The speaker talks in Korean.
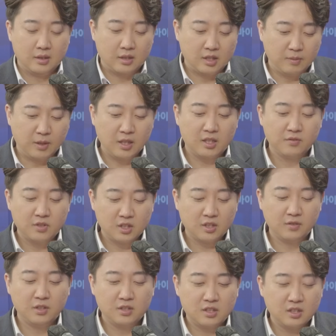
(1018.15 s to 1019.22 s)
그만큼
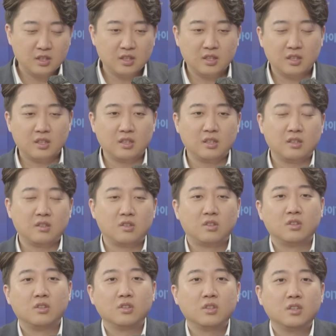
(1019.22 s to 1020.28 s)
지금 이제
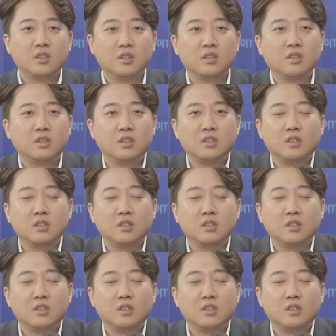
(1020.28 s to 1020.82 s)
거의